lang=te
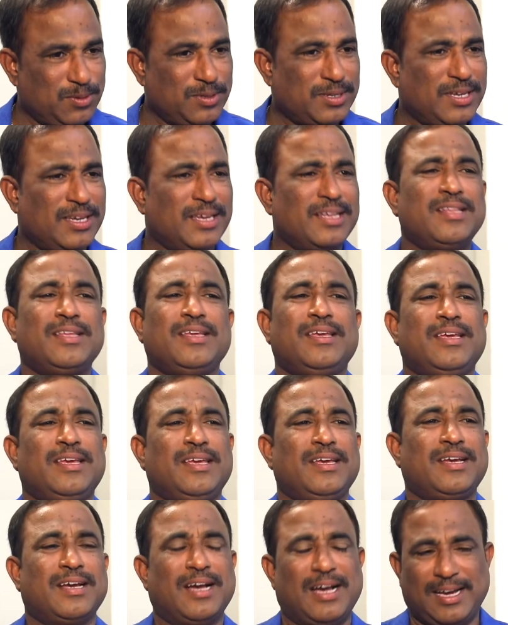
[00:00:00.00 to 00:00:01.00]
ఓకే అది
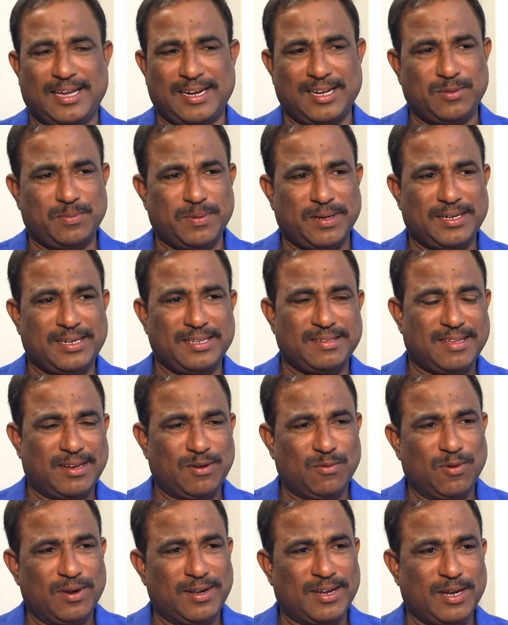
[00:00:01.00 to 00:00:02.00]
కాంగ్రెస్ పార్టీ
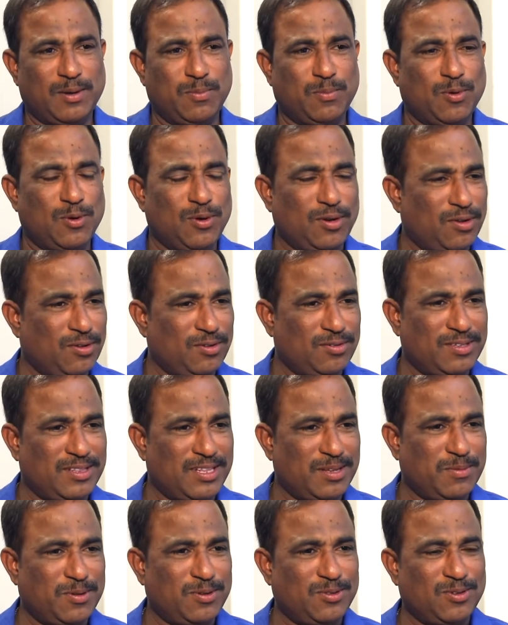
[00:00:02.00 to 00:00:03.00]
సార్ ఒంటరి పోరుకు
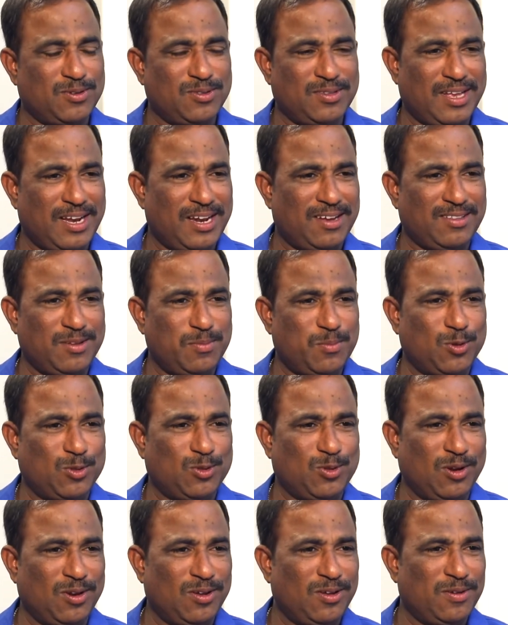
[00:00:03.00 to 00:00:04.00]
సిద్ధమవుతుందా లేకపోతే
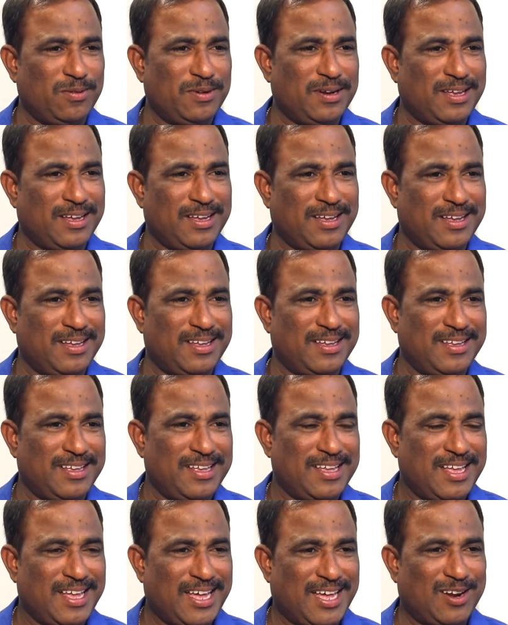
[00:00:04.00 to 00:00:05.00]
పొత్తులు ఉన్న
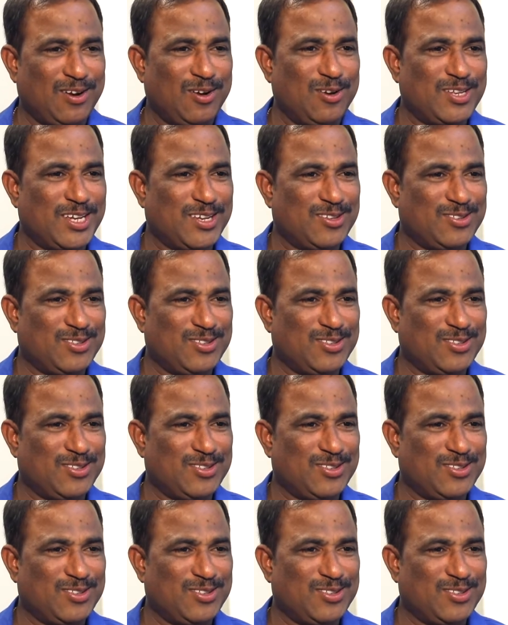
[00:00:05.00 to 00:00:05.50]
అర్రులు